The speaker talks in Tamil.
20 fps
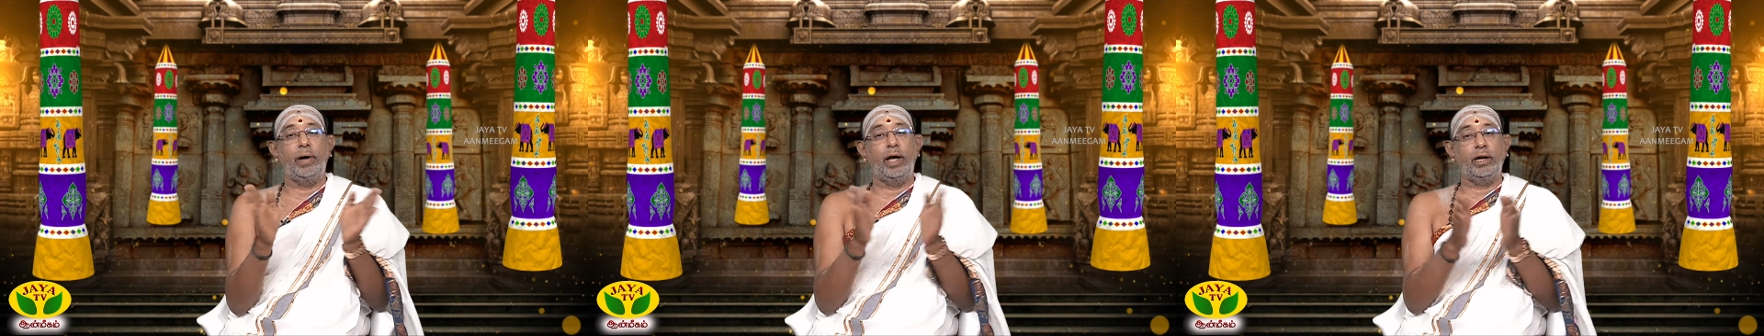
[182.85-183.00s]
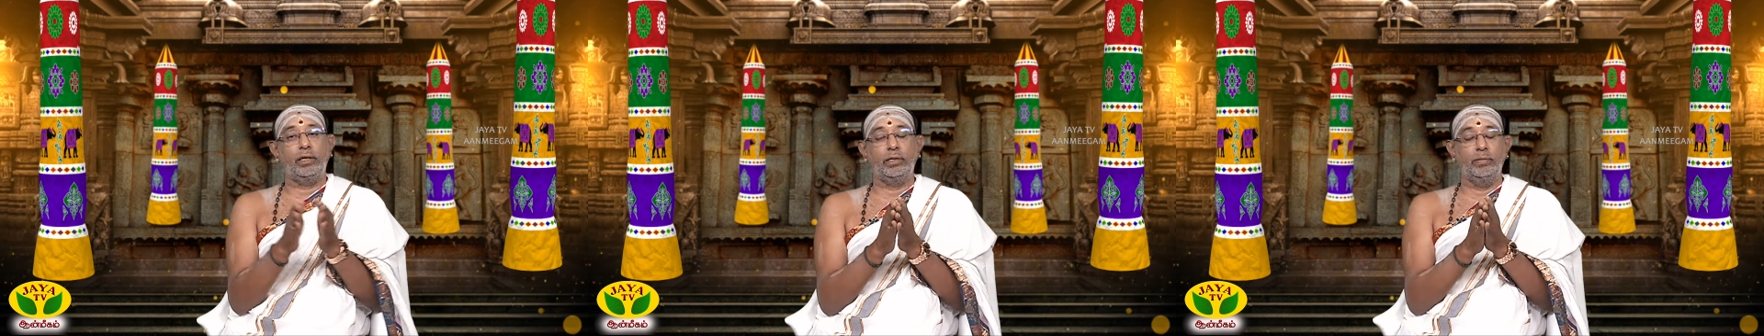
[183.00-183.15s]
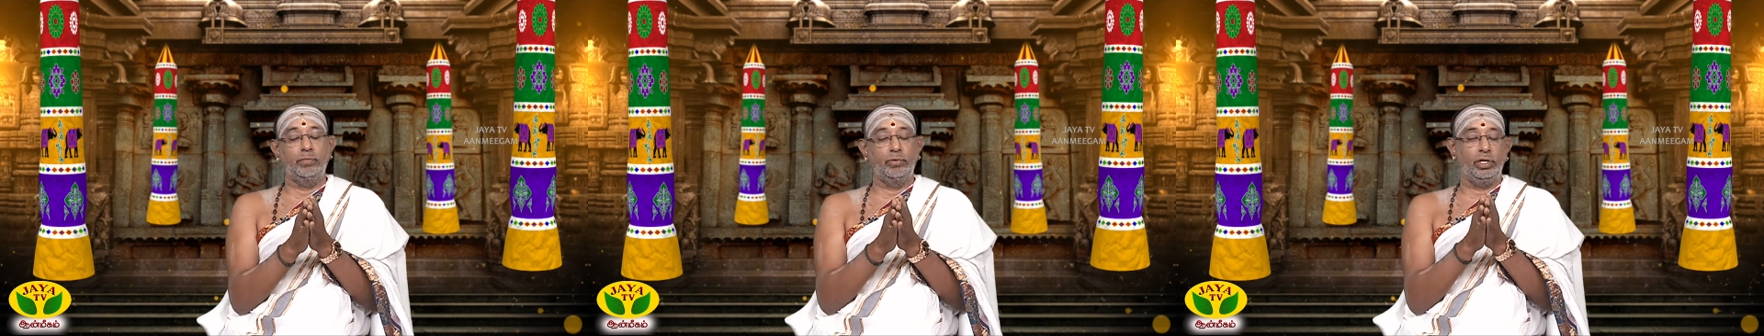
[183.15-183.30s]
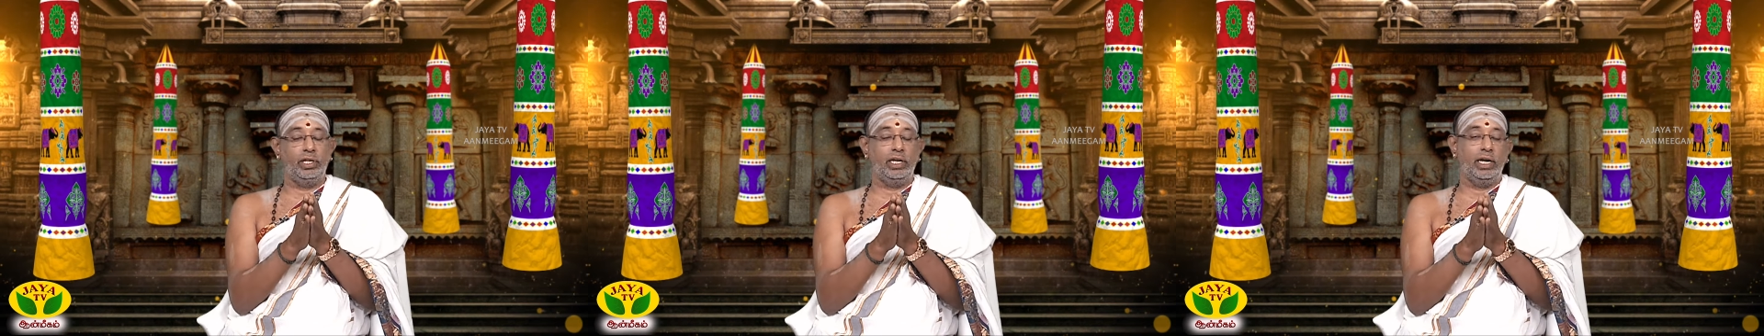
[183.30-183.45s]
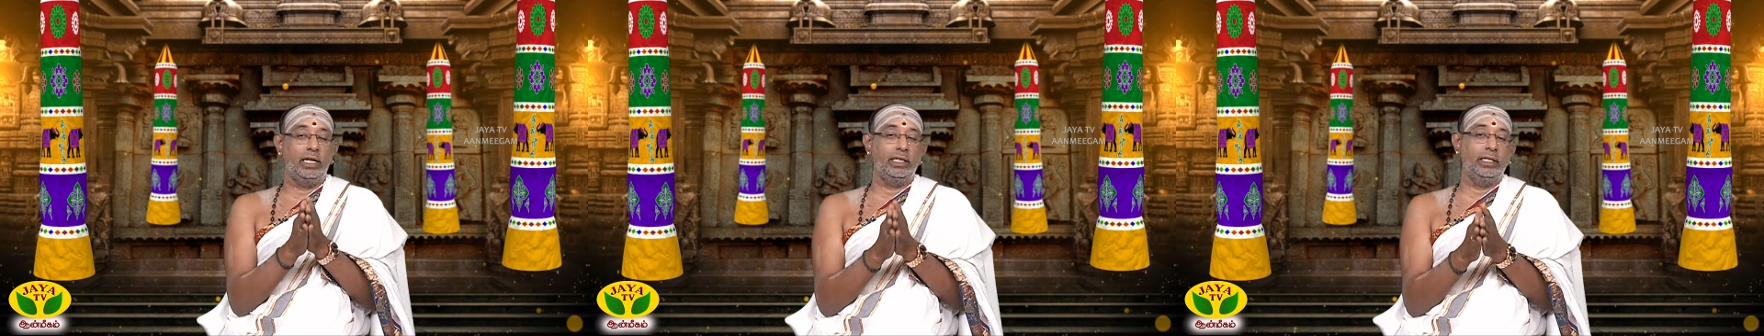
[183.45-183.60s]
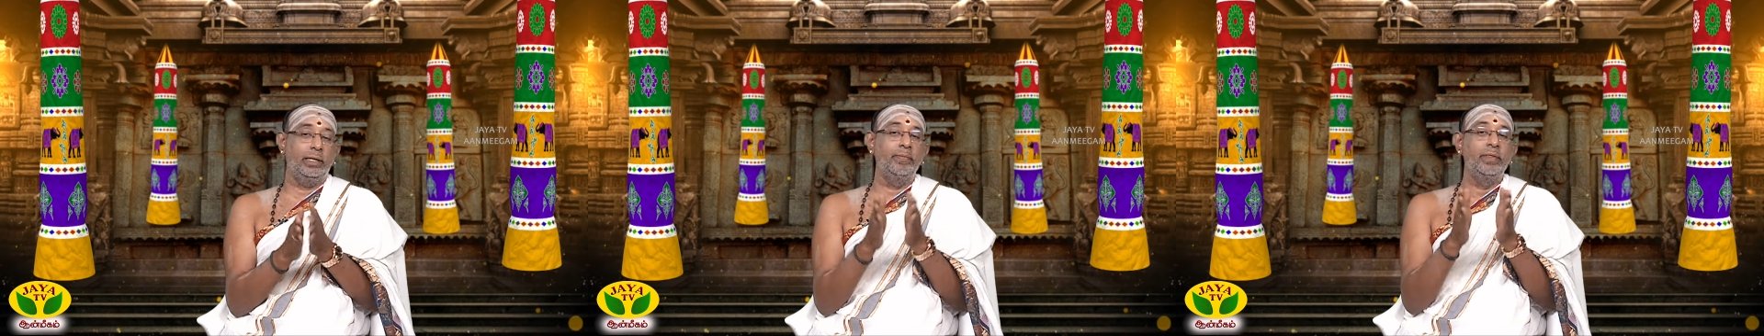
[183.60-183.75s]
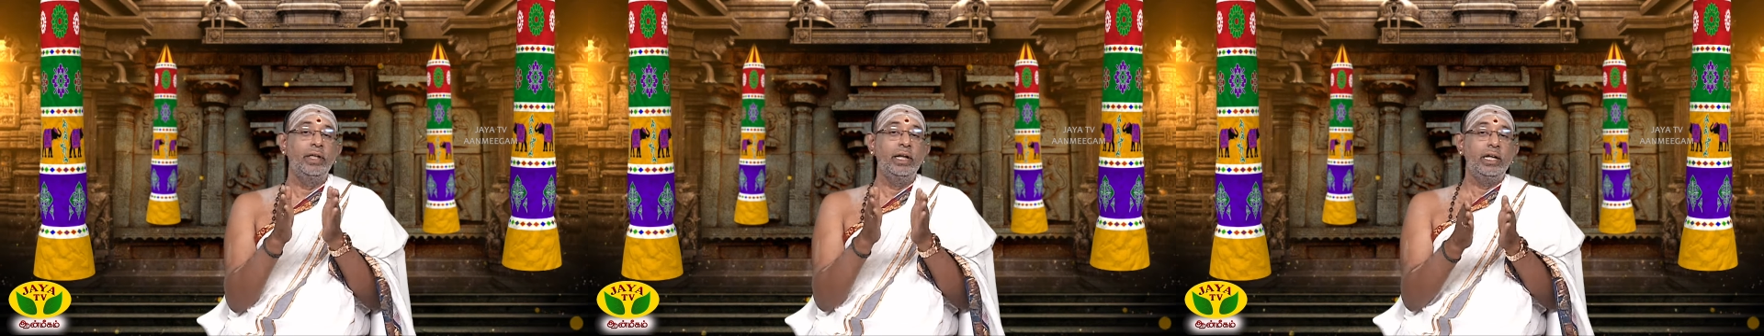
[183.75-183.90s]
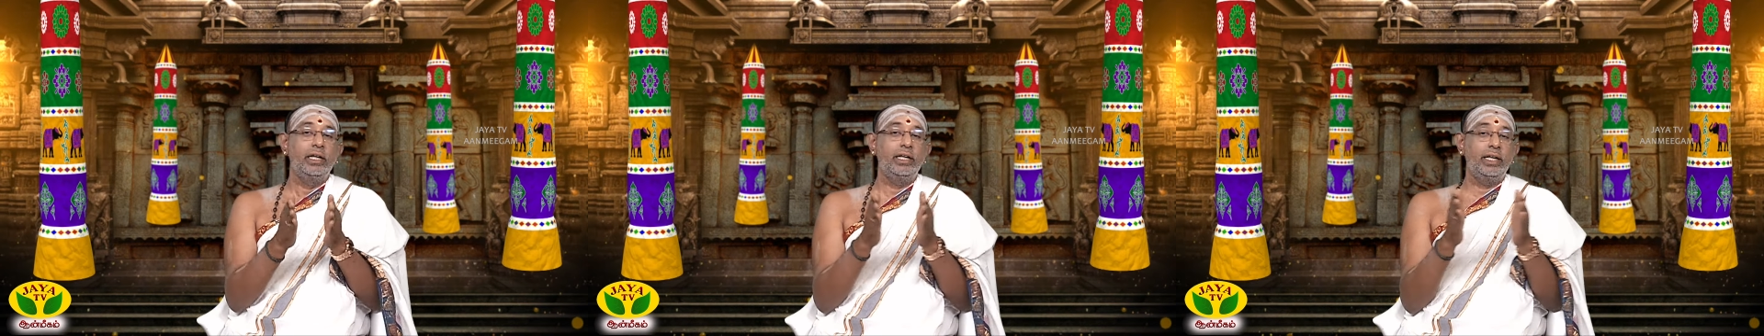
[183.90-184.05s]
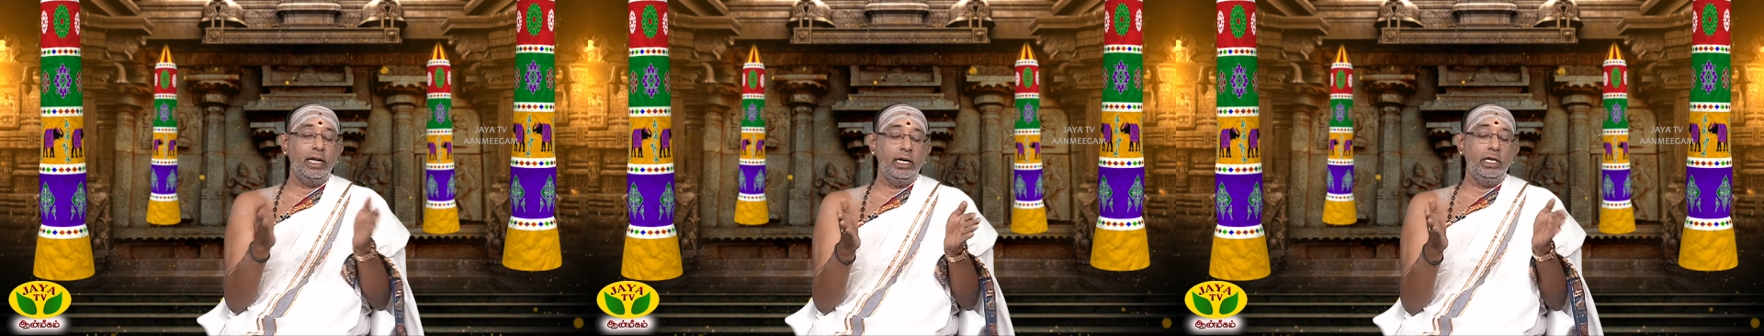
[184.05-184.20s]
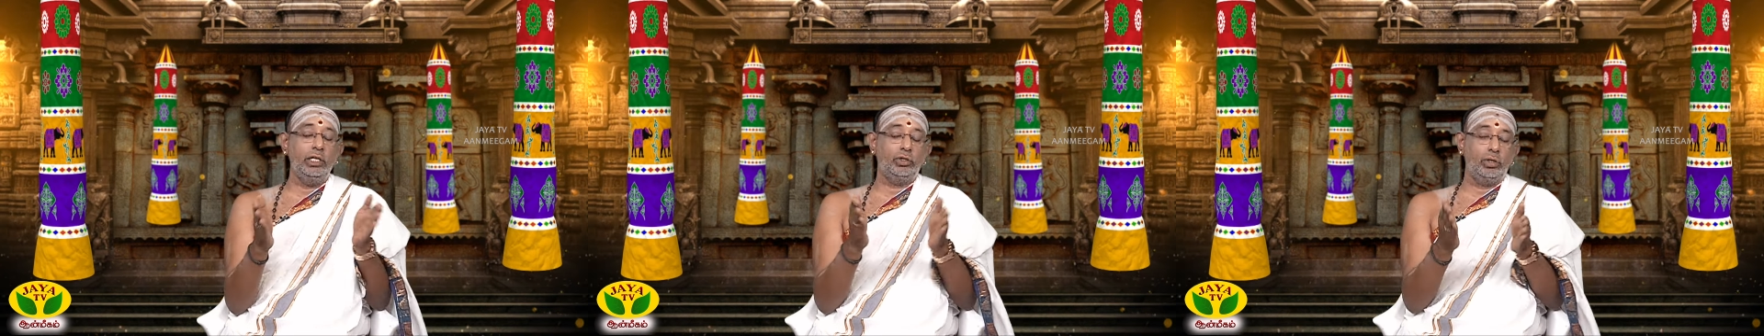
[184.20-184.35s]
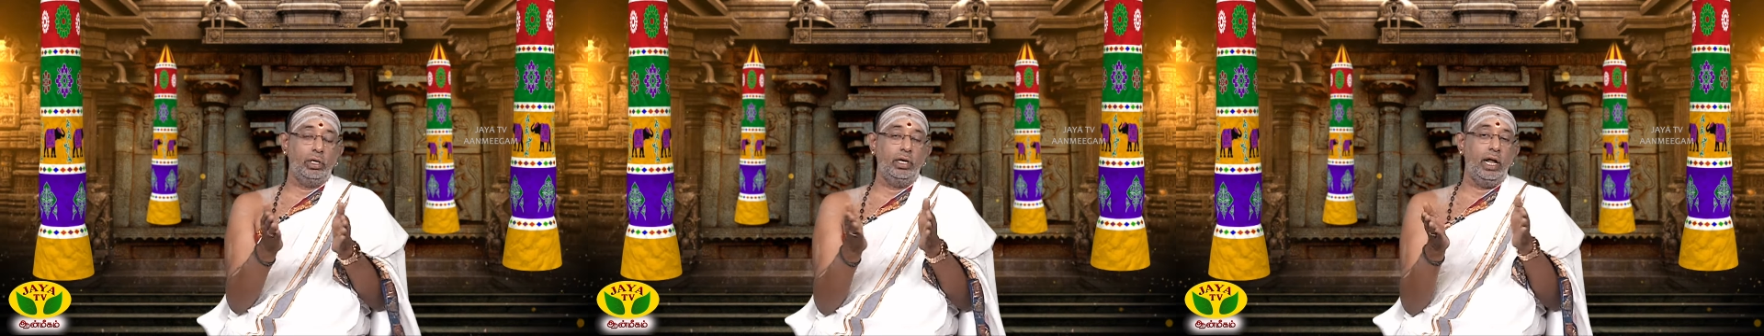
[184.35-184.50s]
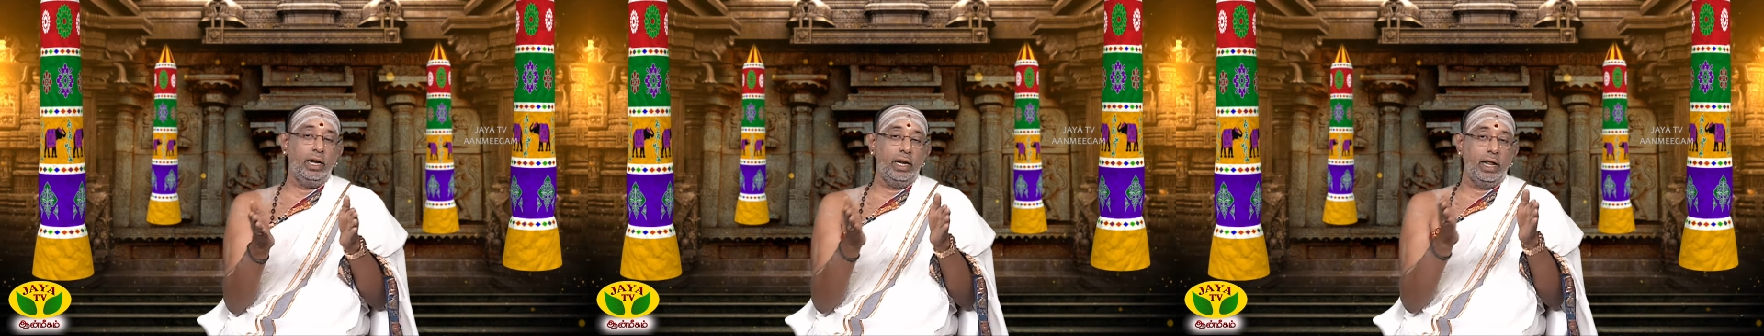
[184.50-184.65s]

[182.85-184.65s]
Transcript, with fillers: பார்க்க முடியாது ஏன்னு சொன்னால்